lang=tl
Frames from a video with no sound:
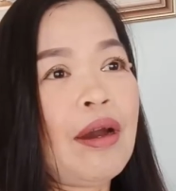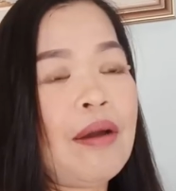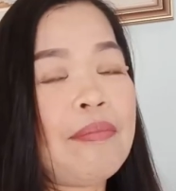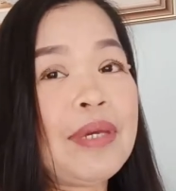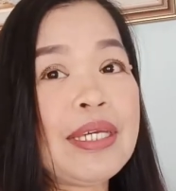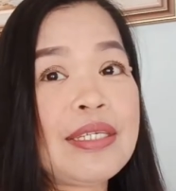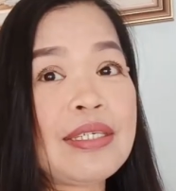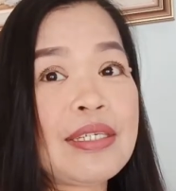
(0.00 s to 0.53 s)
uh,
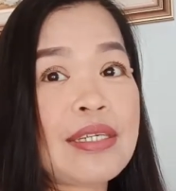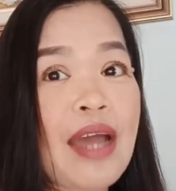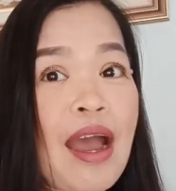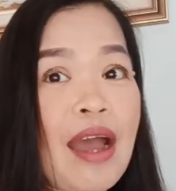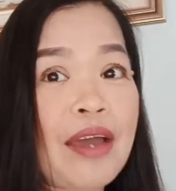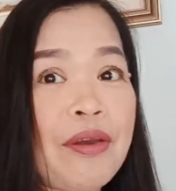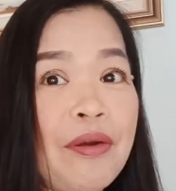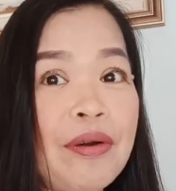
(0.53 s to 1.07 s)
busy
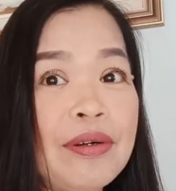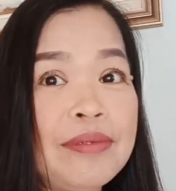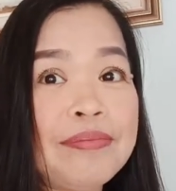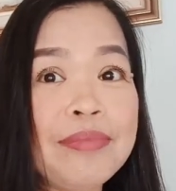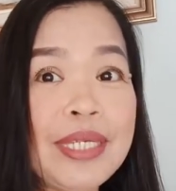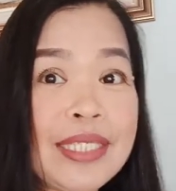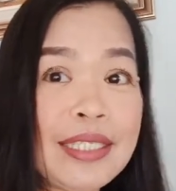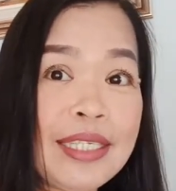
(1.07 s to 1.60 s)
siya
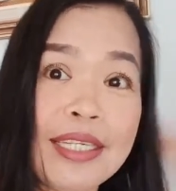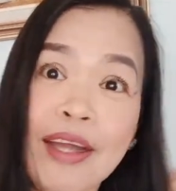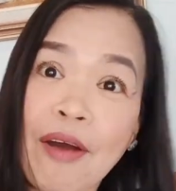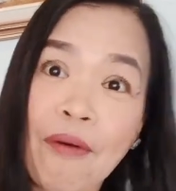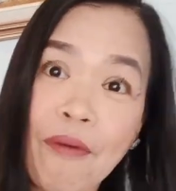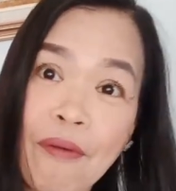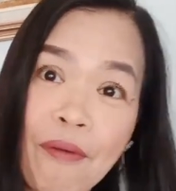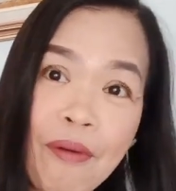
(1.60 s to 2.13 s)
ngayon. Busy din
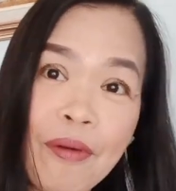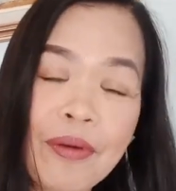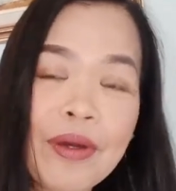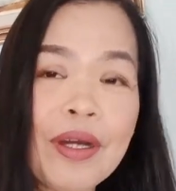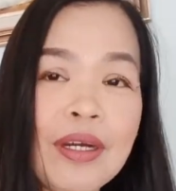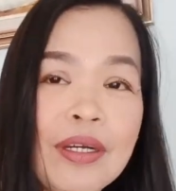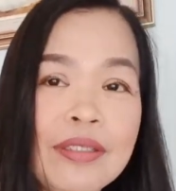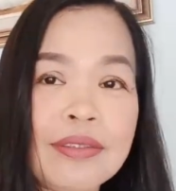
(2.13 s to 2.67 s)

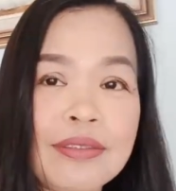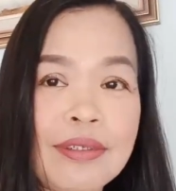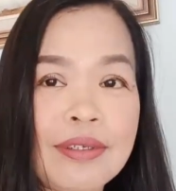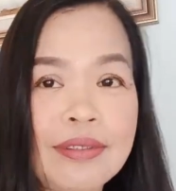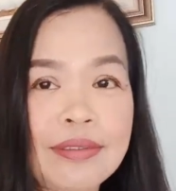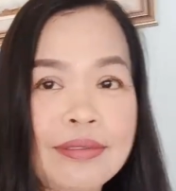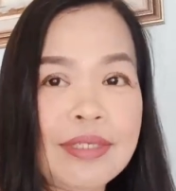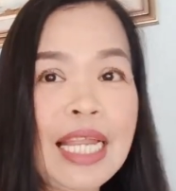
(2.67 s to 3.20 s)
ako. So,
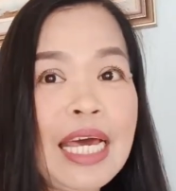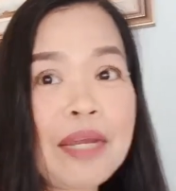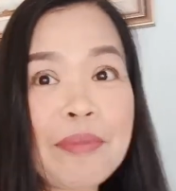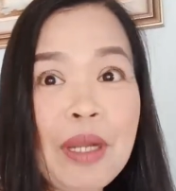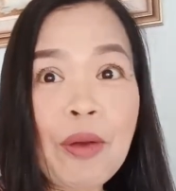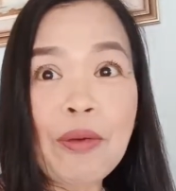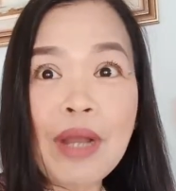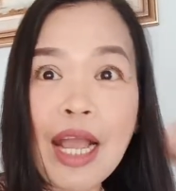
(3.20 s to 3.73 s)
wala
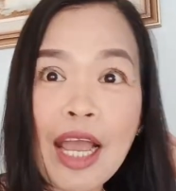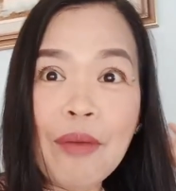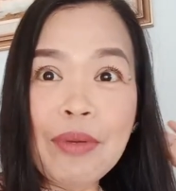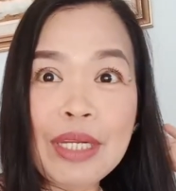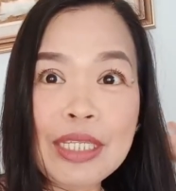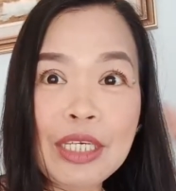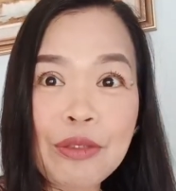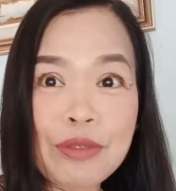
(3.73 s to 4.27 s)
naman akong
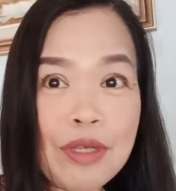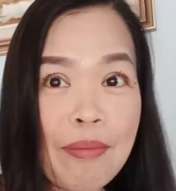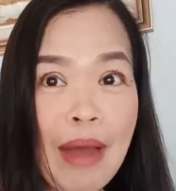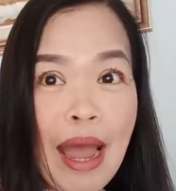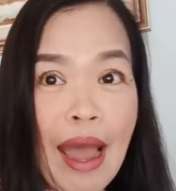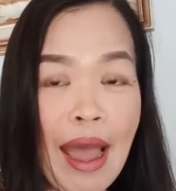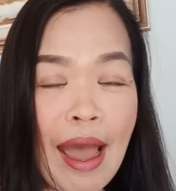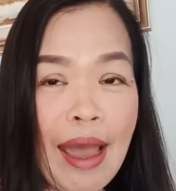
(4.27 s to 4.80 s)
gagawin na dito sa
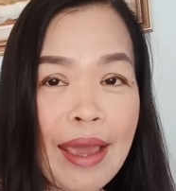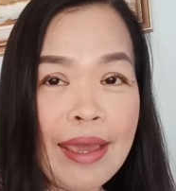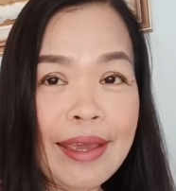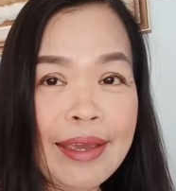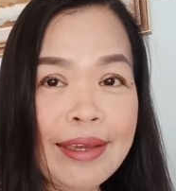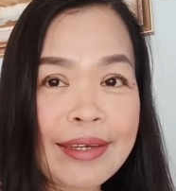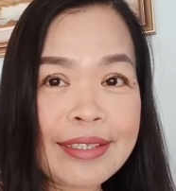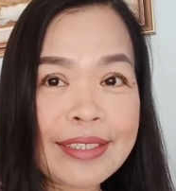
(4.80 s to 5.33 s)

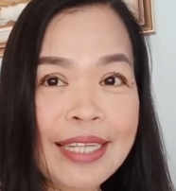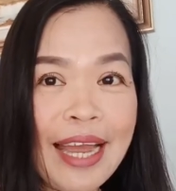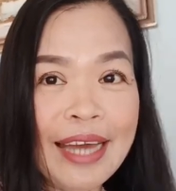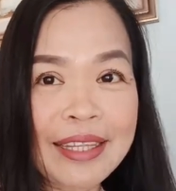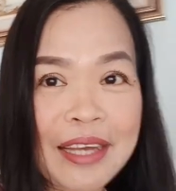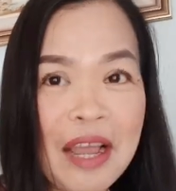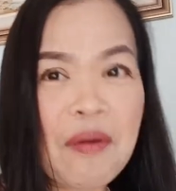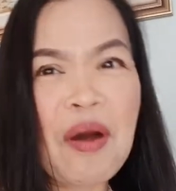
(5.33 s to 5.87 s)
bahay.
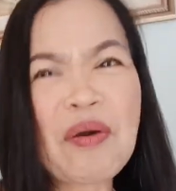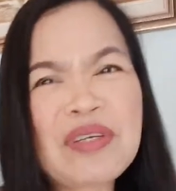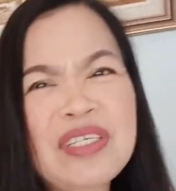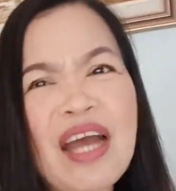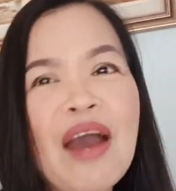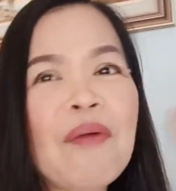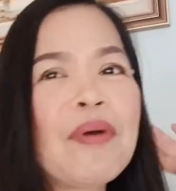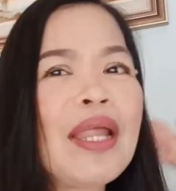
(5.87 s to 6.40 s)
Lahat nagawa ko.
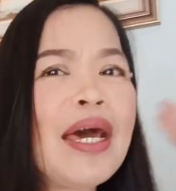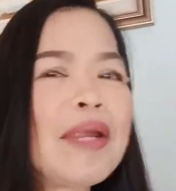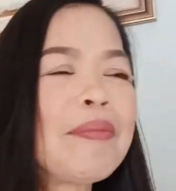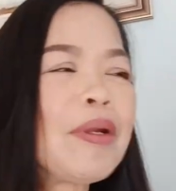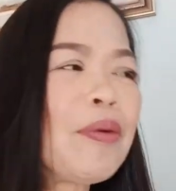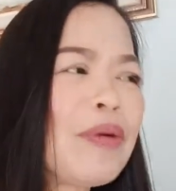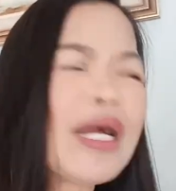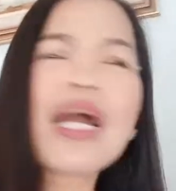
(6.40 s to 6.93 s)
Tsaka wala
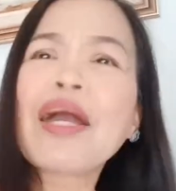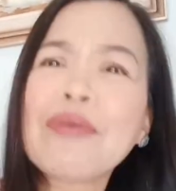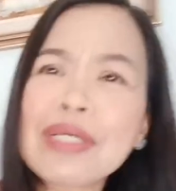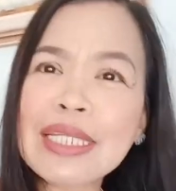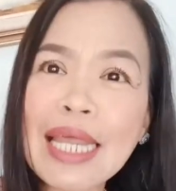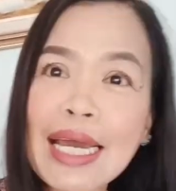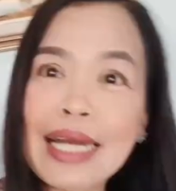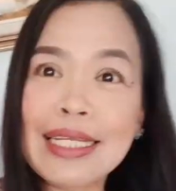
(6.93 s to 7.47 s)
naman akong
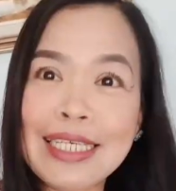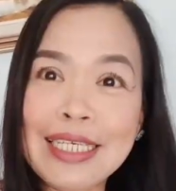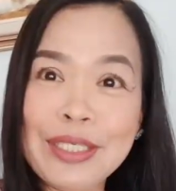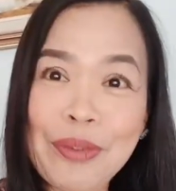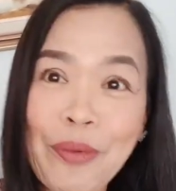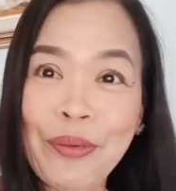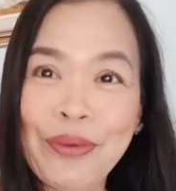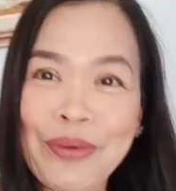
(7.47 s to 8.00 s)
gagawin talaga dito.